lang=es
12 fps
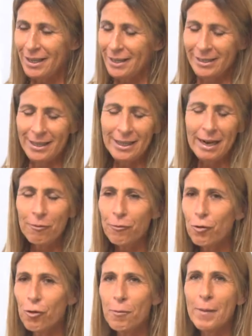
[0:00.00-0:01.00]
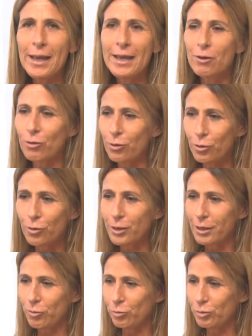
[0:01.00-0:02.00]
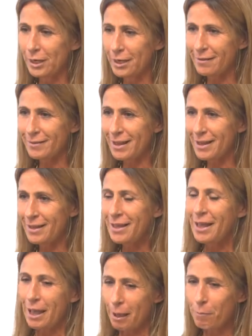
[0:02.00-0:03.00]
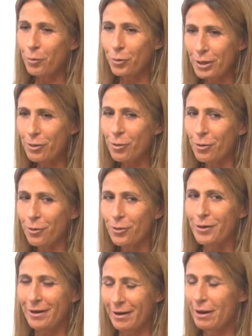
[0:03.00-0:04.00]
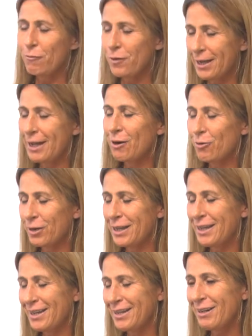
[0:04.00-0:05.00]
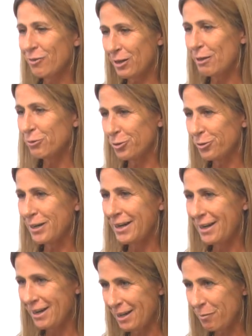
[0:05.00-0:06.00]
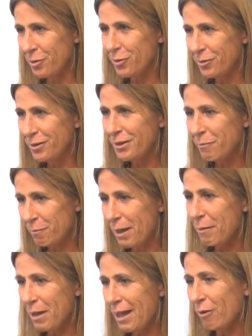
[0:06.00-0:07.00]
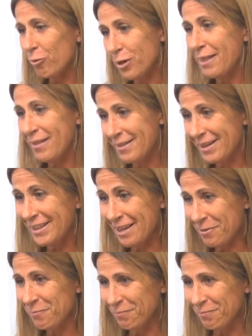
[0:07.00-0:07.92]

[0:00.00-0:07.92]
desde las formas, el color que se utiliza, ha podido reflejar lo que, lo que la autora en el libro va hoy a disertar.